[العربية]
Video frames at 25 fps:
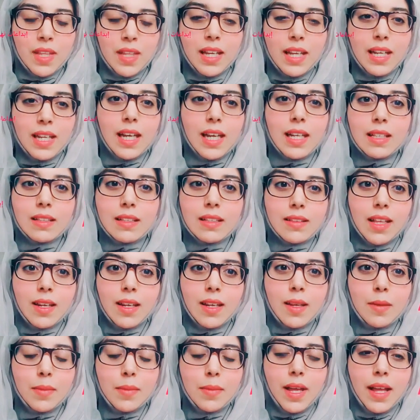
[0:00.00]
يعني هذا
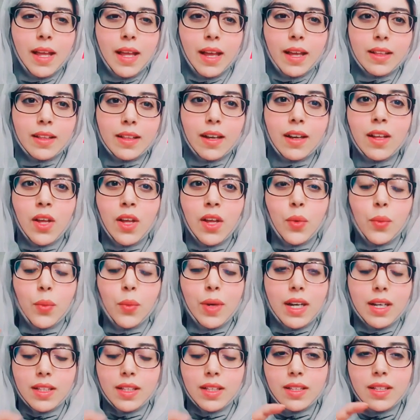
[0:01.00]
الطلب هذا
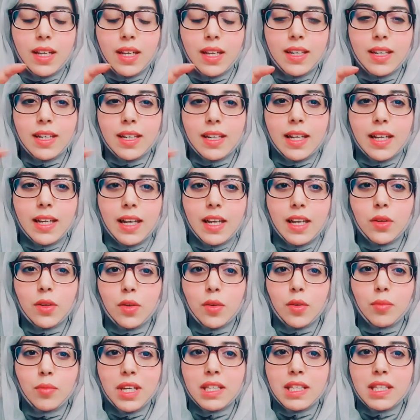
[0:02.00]
وإلا قدرت أنني نلقى
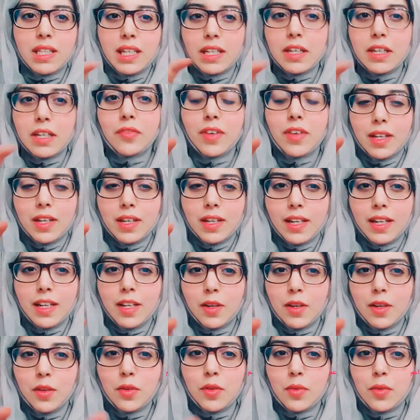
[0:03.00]
لكم واحد التعليق
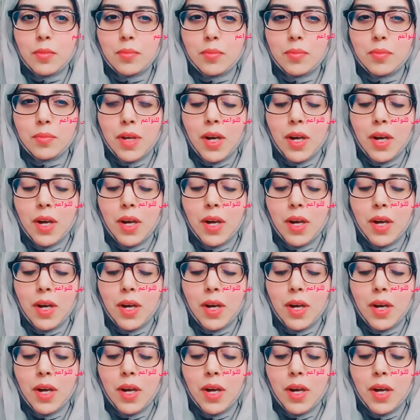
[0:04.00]
فغنخليه لكم